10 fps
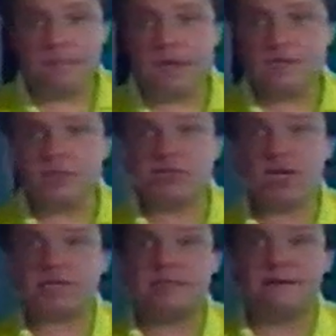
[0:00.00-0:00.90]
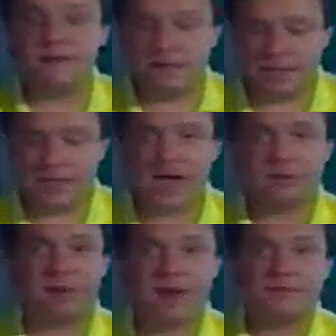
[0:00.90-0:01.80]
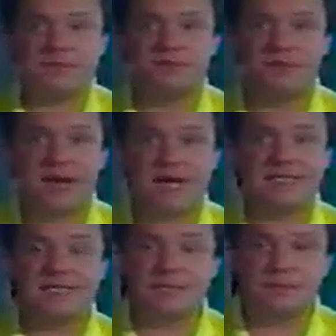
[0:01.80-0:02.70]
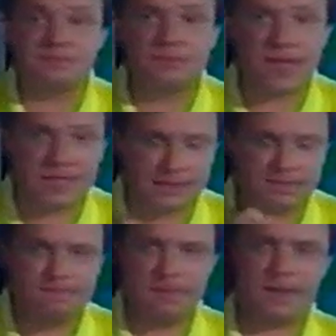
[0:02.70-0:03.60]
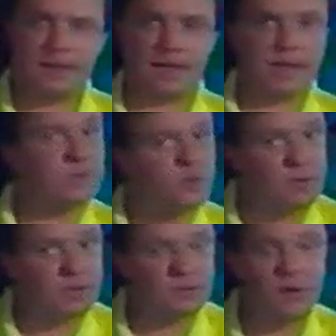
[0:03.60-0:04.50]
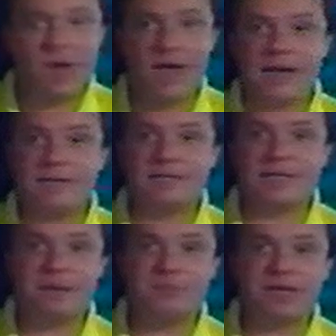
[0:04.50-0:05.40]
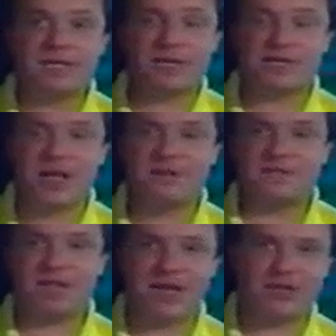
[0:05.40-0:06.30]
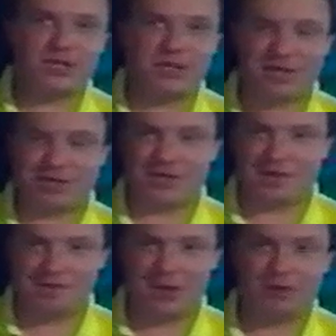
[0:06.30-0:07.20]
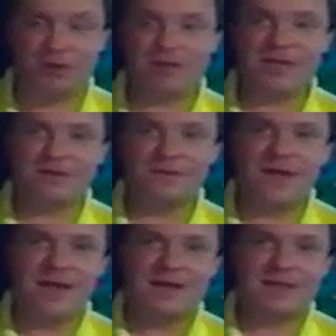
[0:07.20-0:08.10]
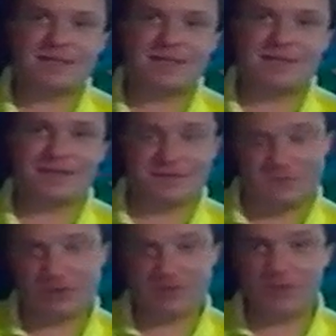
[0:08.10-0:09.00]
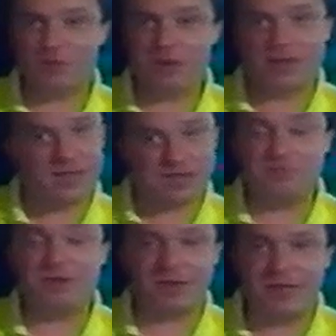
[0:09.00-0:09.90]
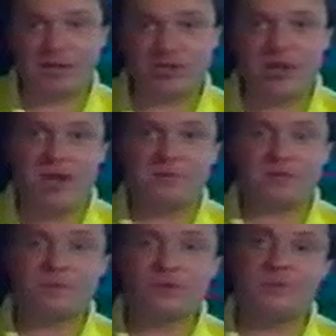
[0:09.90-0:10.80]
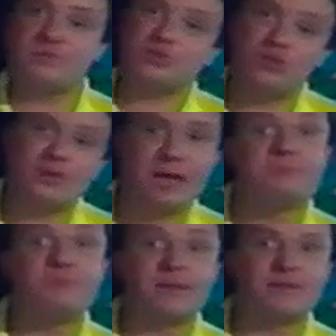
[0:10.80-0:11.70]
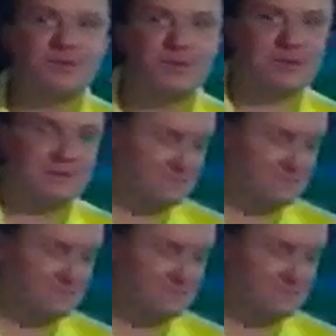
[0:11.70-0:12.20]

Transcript: мы сейчас давайте-ка отправимся в магазин Дэнди на Красную Пресну где произошла встреча наших поклонников с творческой группой нашей передачи. Посмотрим, что там происходит.